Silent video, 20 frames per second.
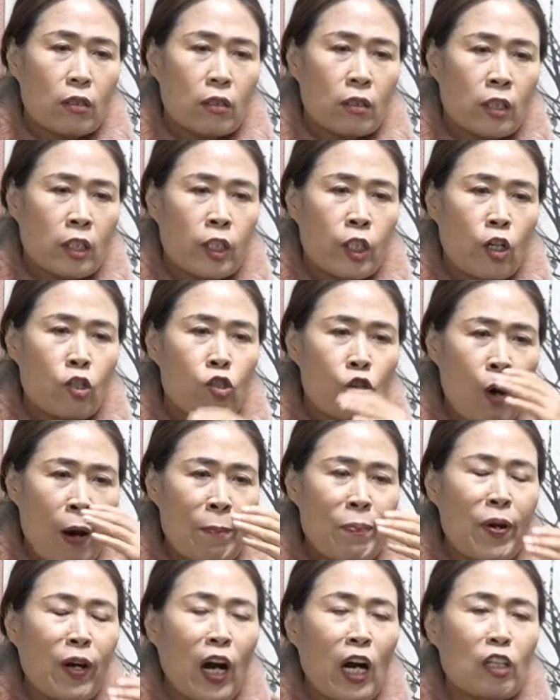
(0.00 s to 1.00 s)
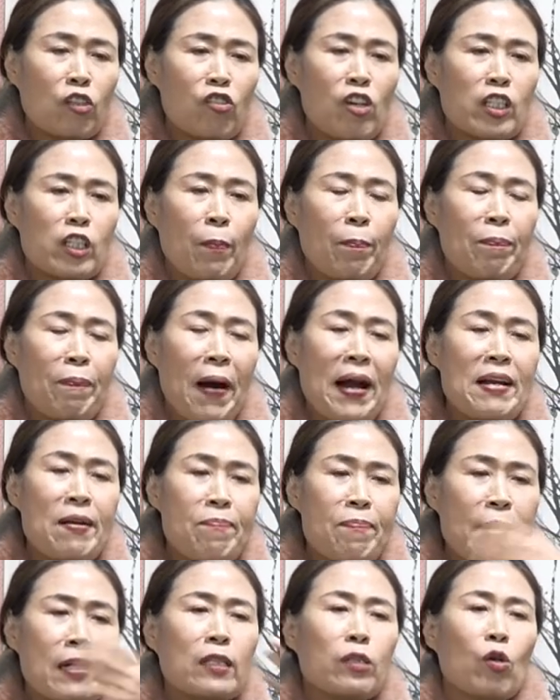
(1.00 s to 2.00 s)
그 연주를 완벽하기 위해서
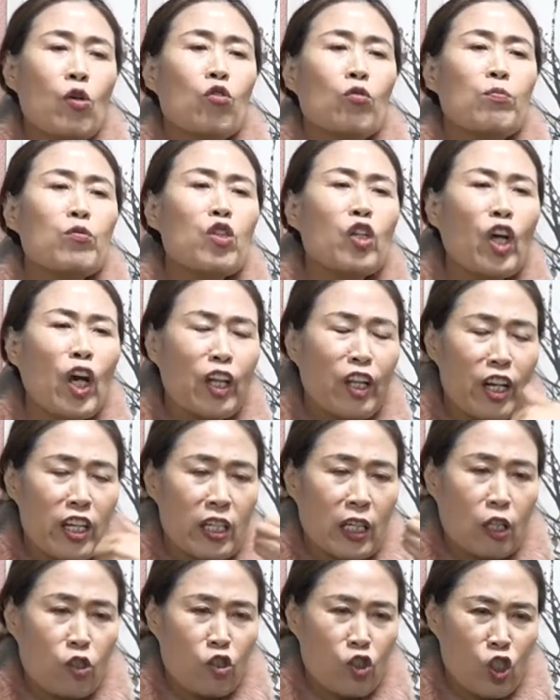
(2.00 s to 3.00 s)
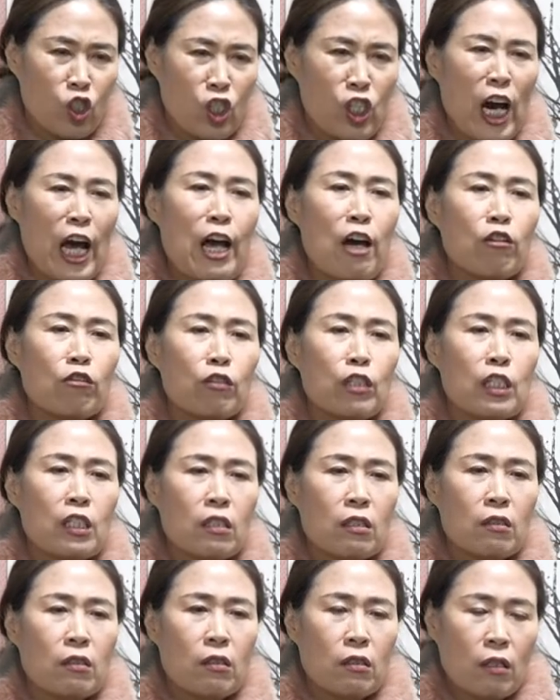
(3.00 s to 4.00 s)
빨리빨리 손을 움직여야 되니까 쥐나요,
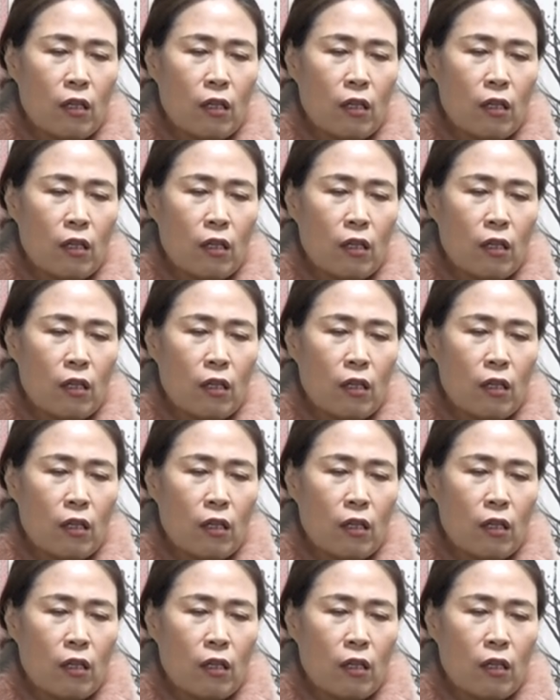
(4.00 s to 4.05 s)
우리는.